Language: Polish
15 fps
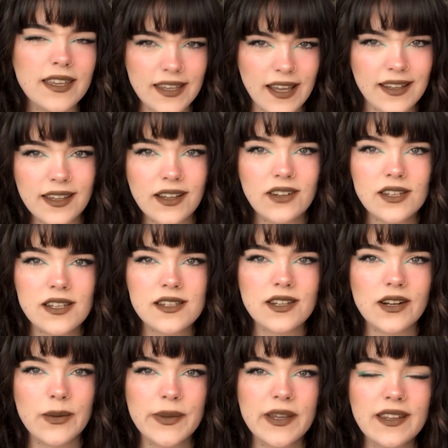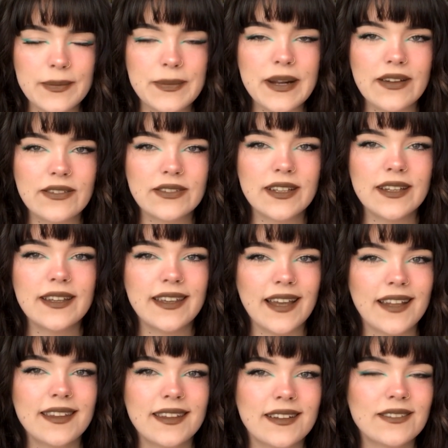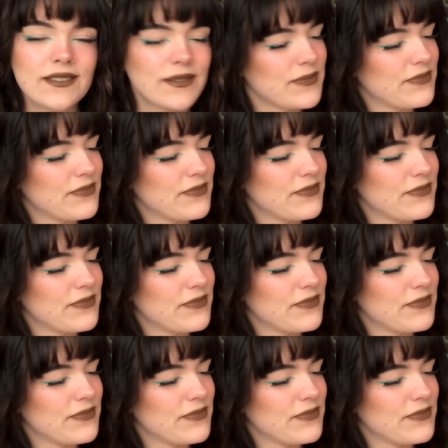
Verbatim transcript: i ja tego nie zrobię, naprawdę, ja tego...